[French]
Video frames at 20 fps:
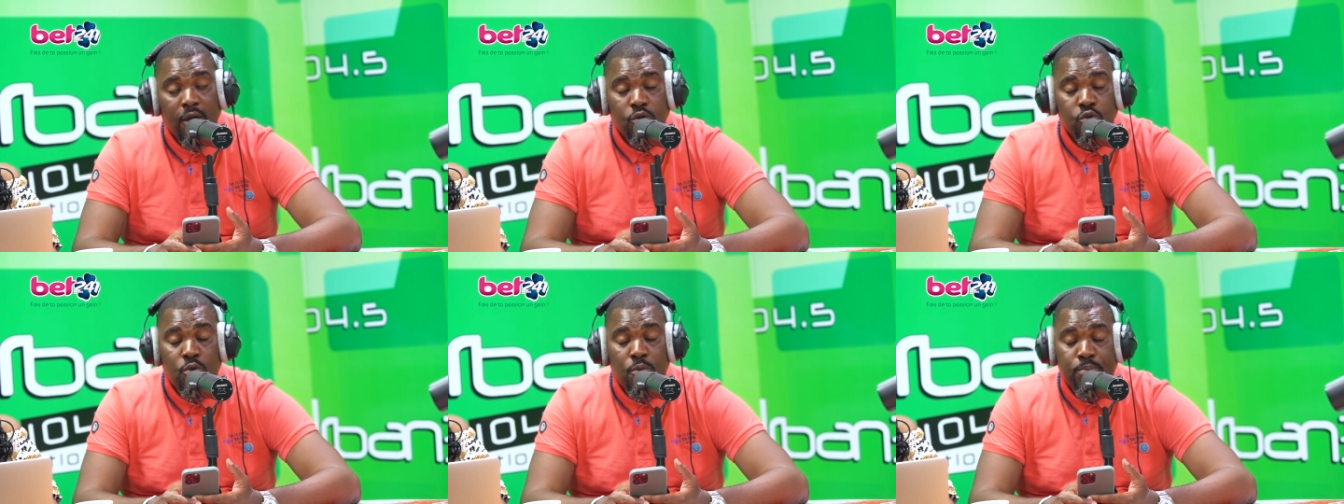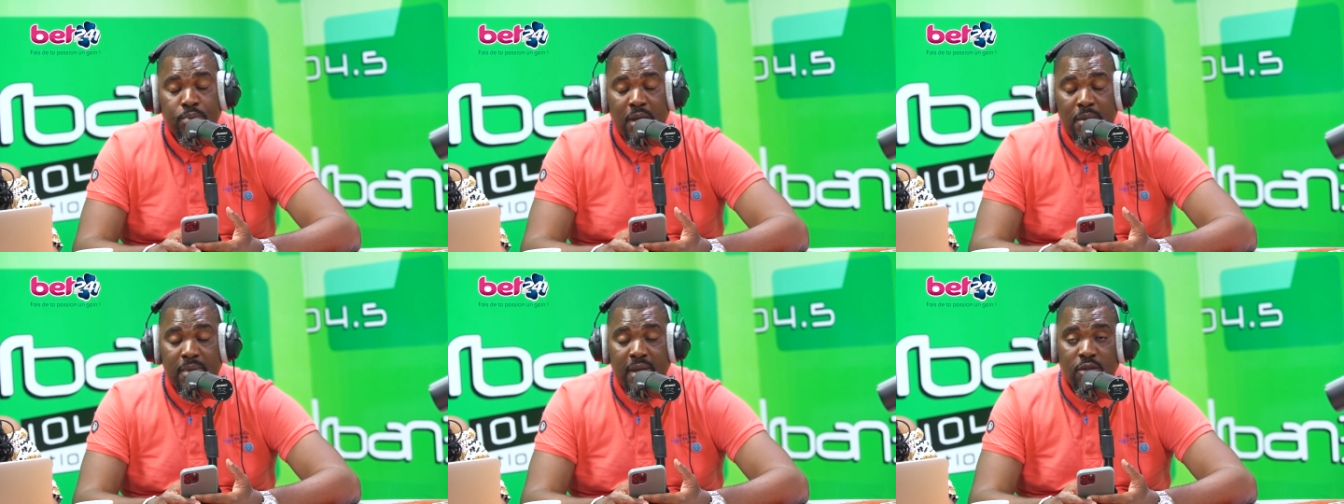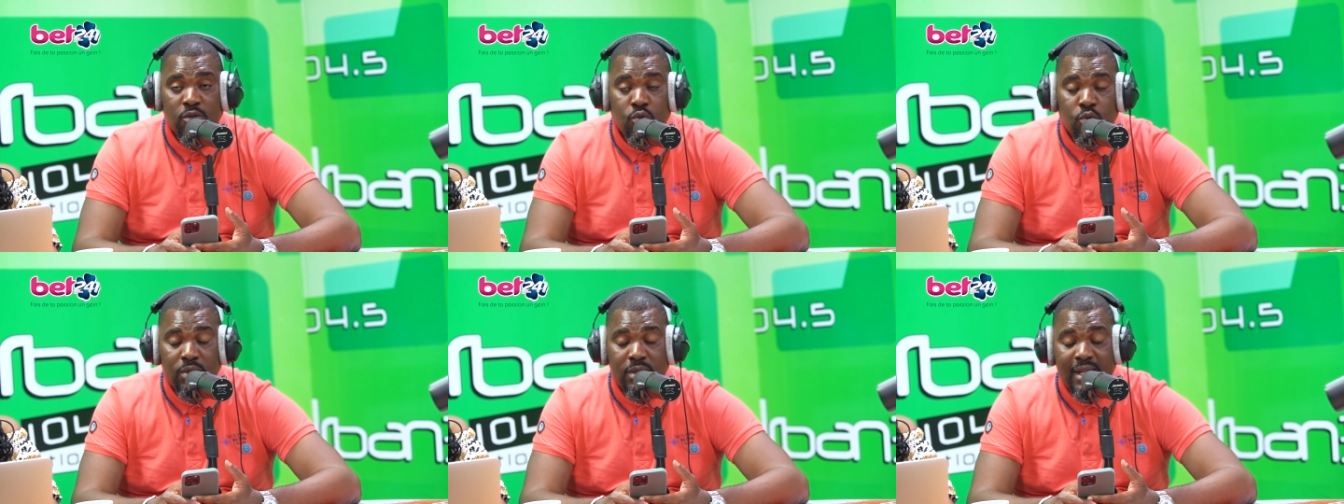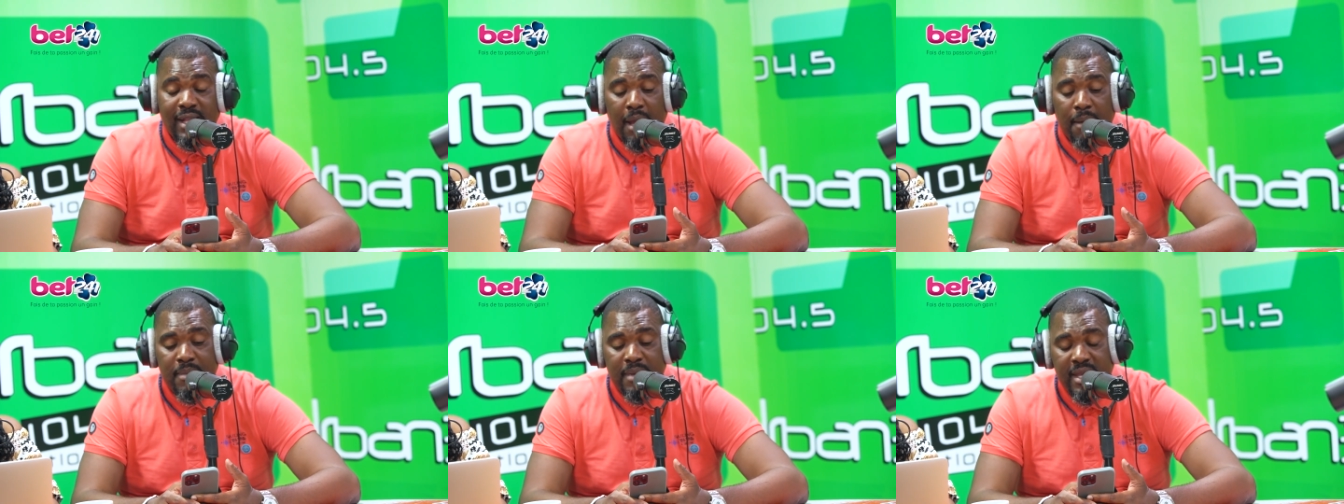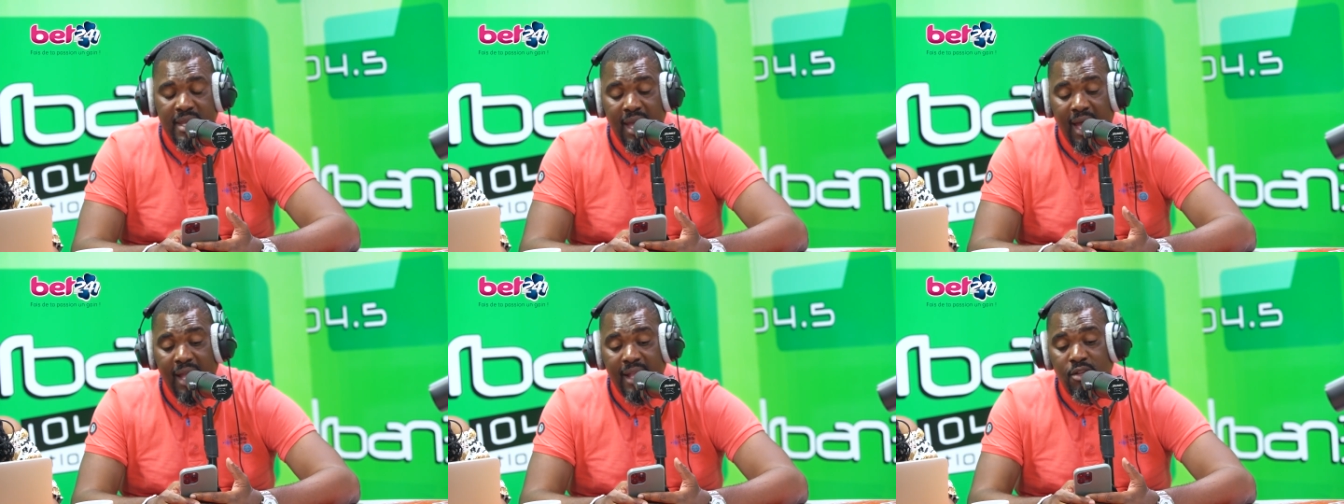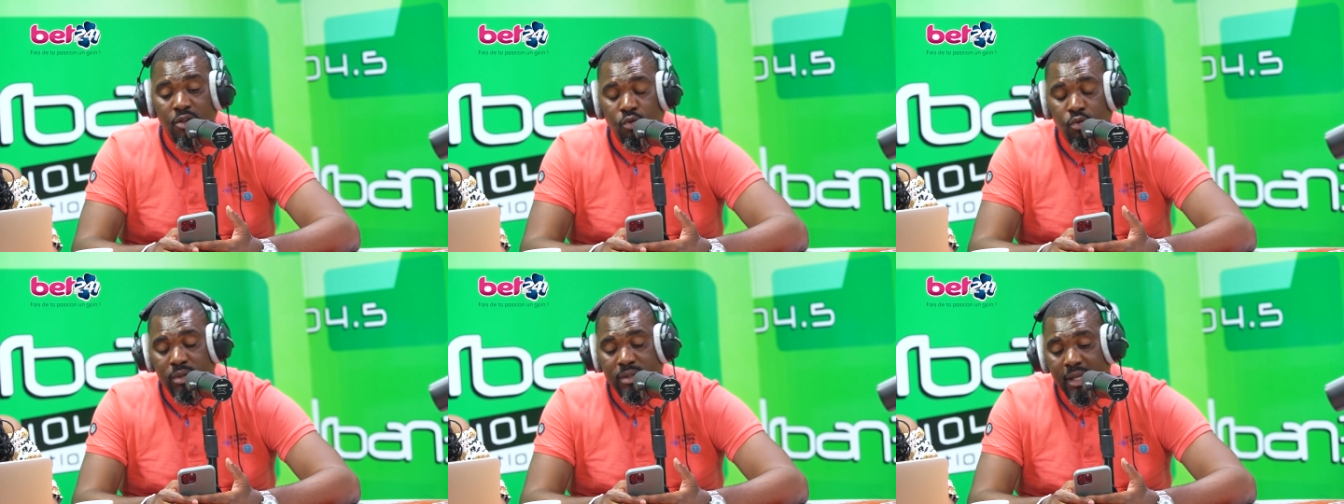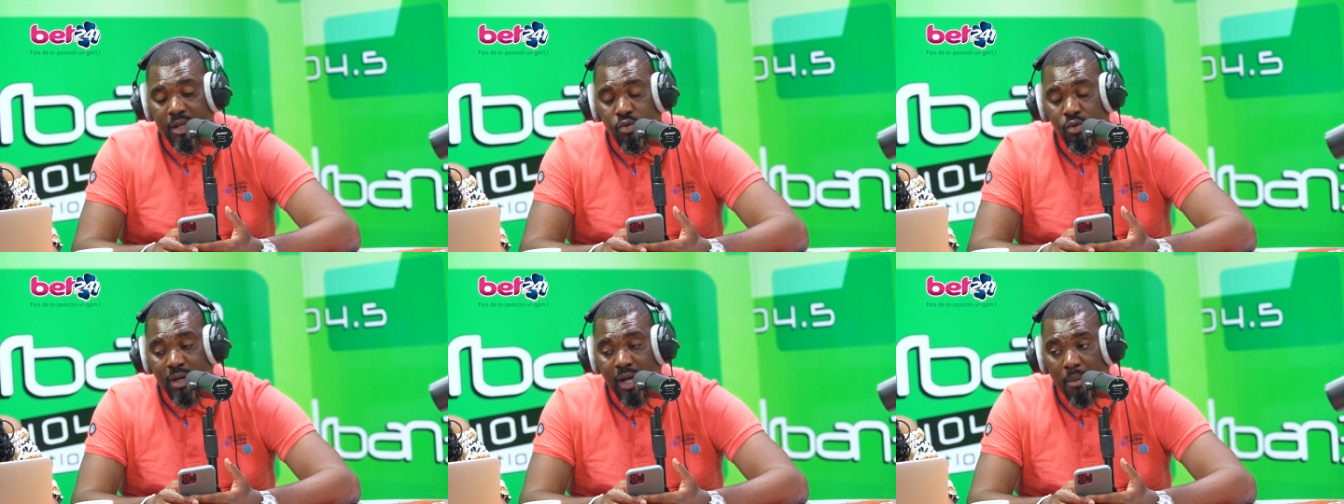du premier tour de la BIL du
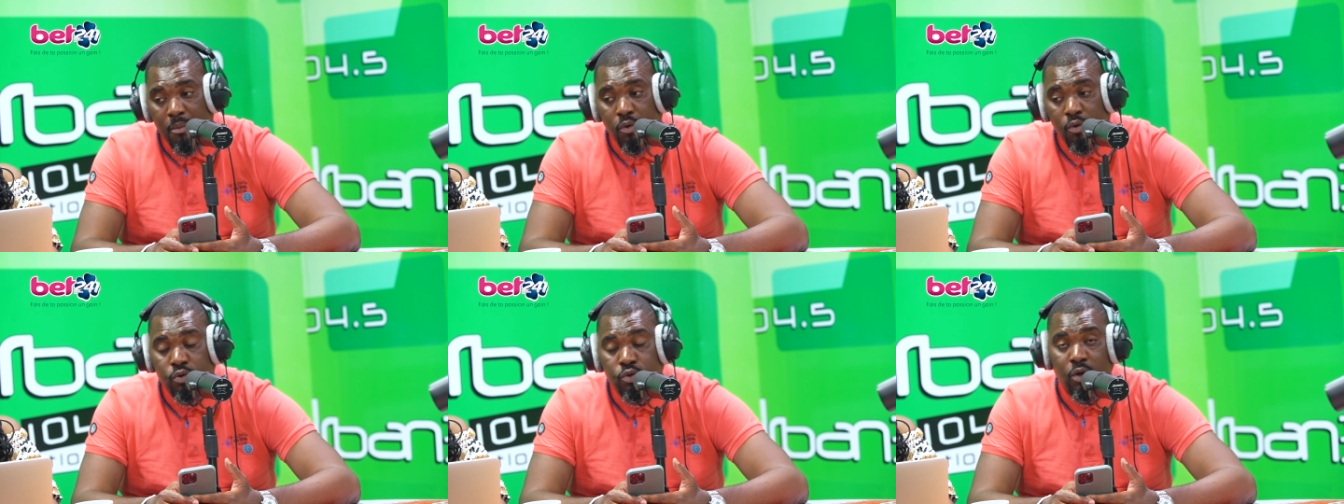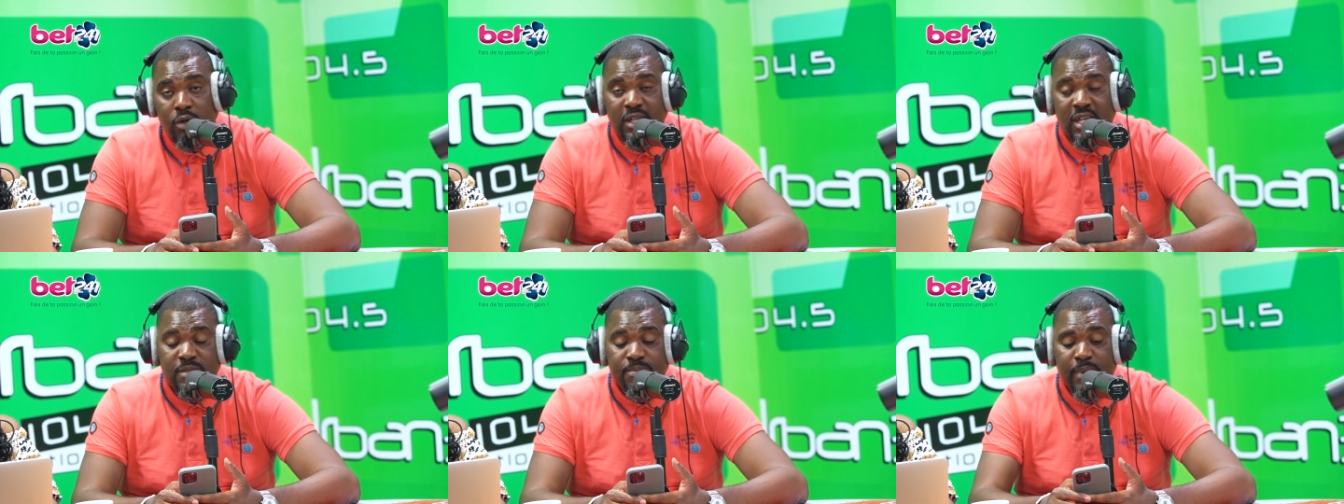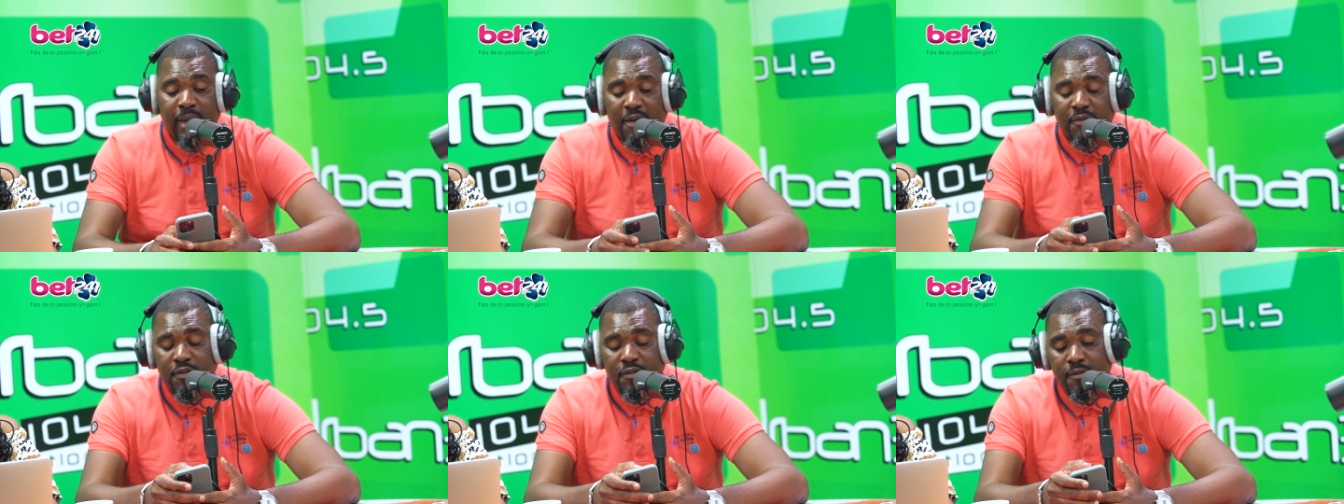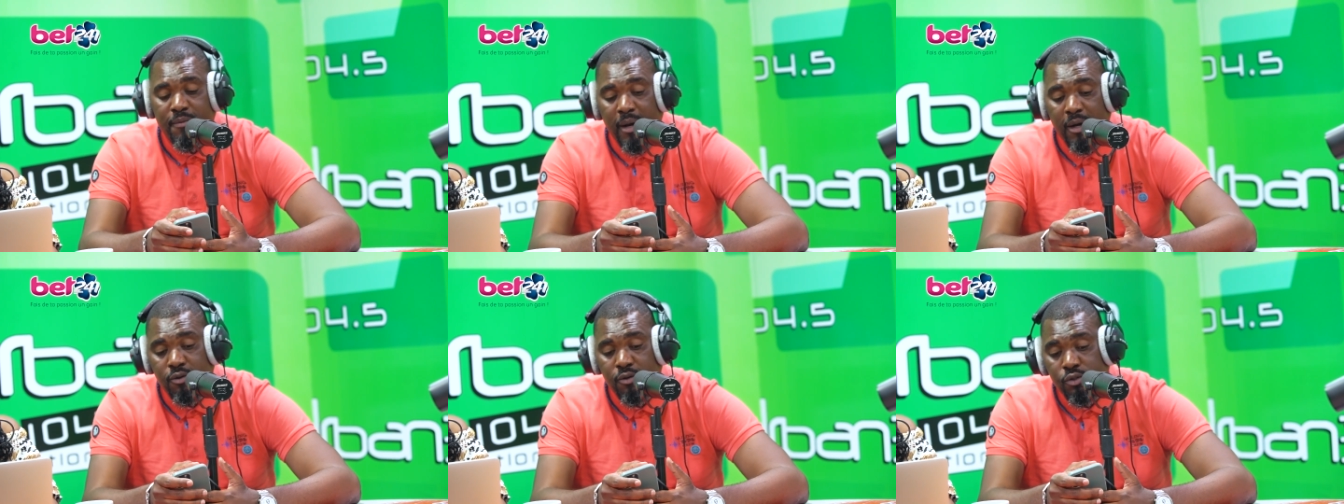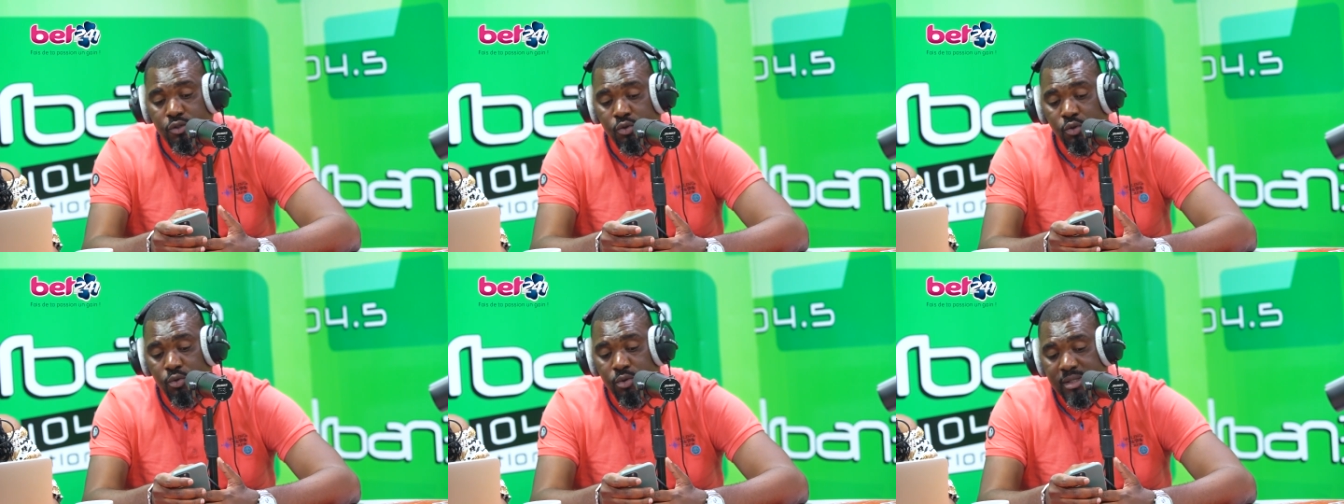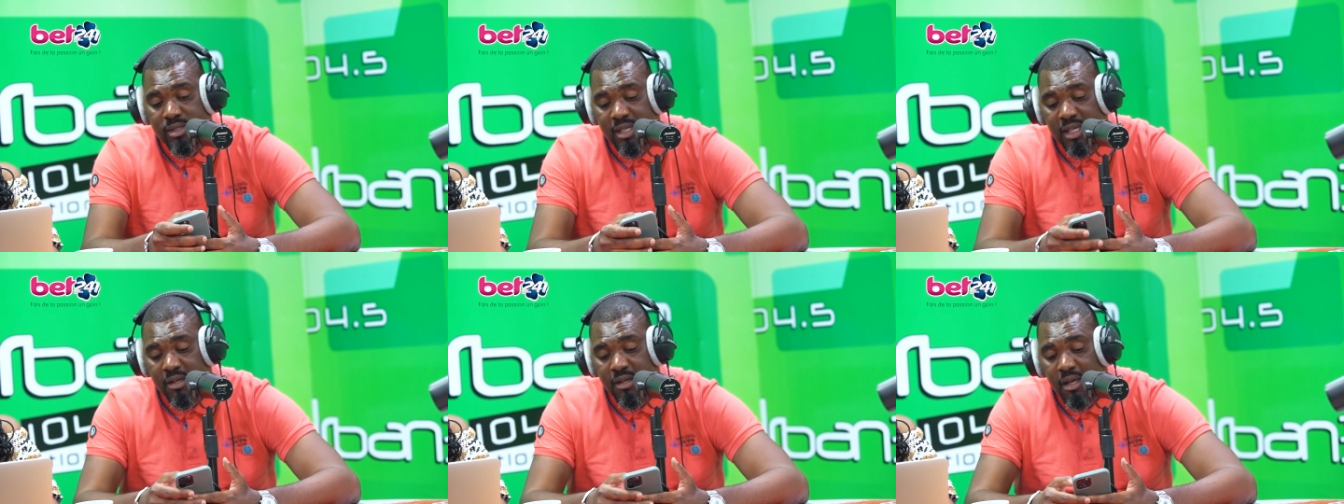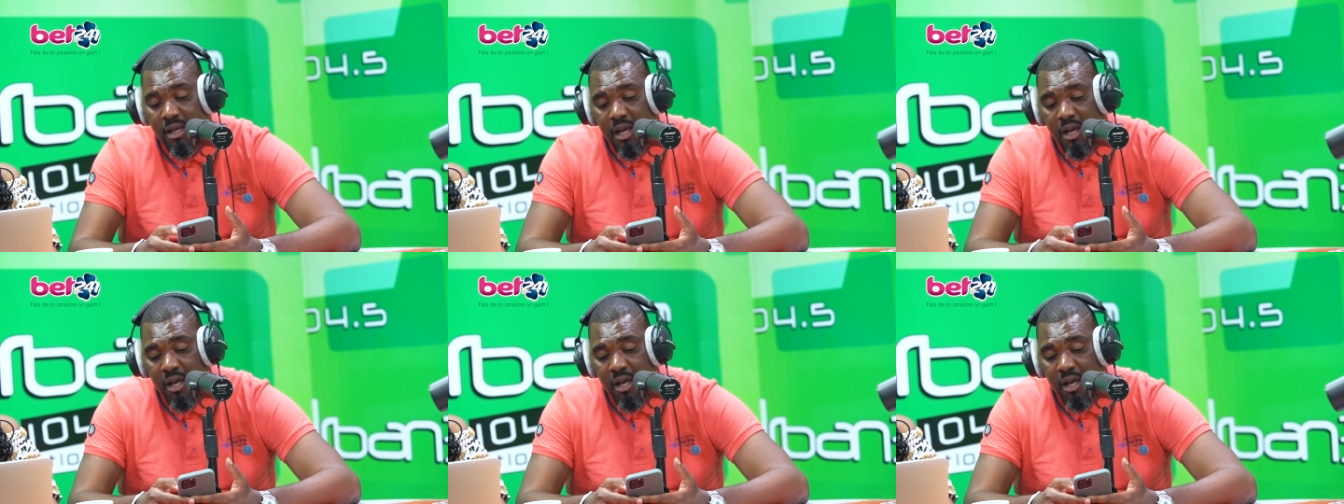côté du Cameroun. On espère vivement que celui-ci